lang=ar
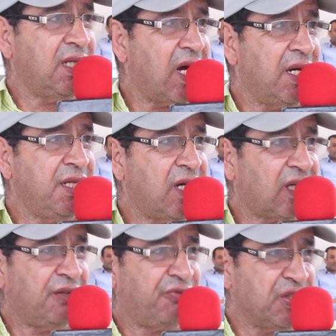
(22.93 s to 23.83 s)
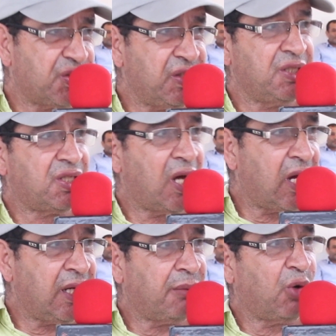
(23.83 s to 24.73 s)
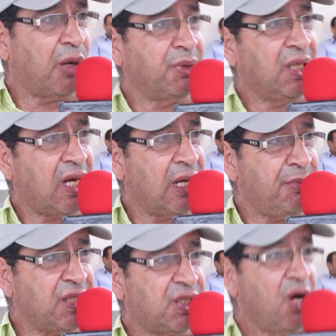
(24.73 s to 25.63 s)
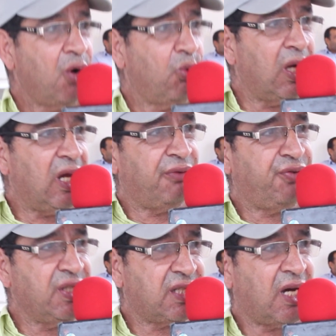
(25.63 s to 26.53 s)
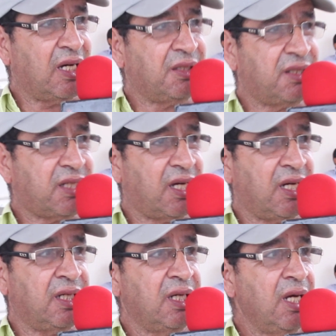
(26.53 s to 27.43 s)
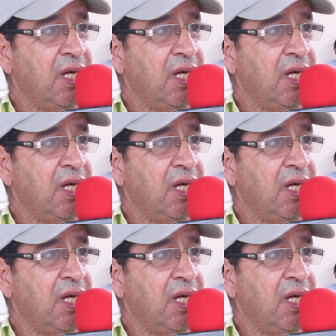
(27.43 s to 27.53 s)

أن يقف في شارع محمد الخامس ولا في ساحة التحرير